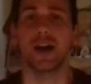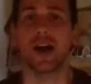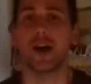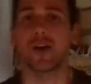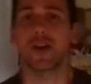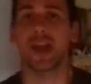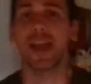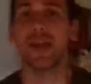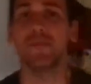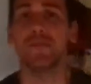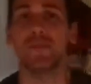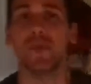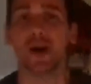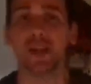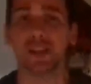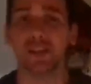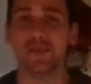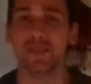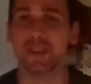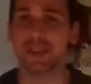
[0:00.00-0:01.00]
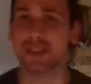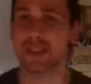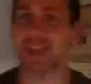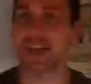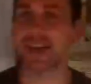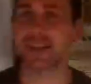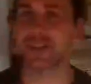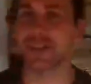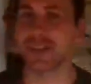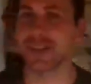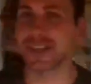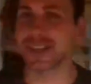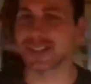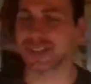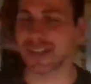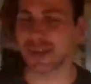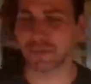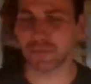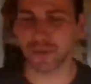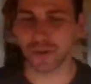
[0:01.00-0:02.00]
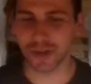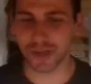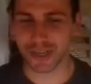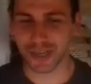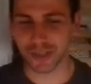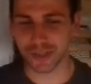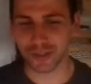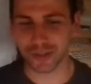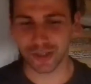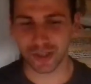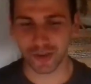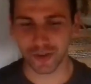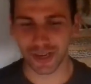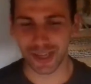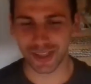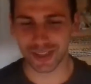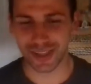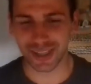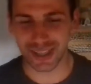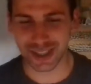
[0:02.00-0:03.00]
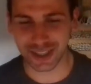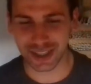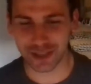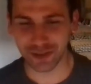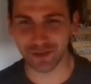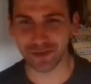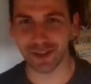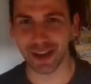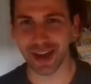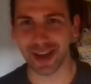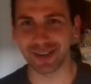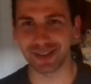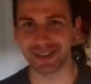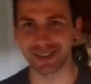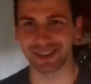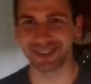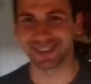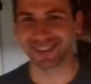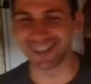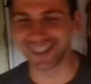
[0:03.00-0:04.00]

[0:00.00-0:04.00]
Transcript: Alguém bota ventilador nessa porra que eu não tô aguentando esse inferno.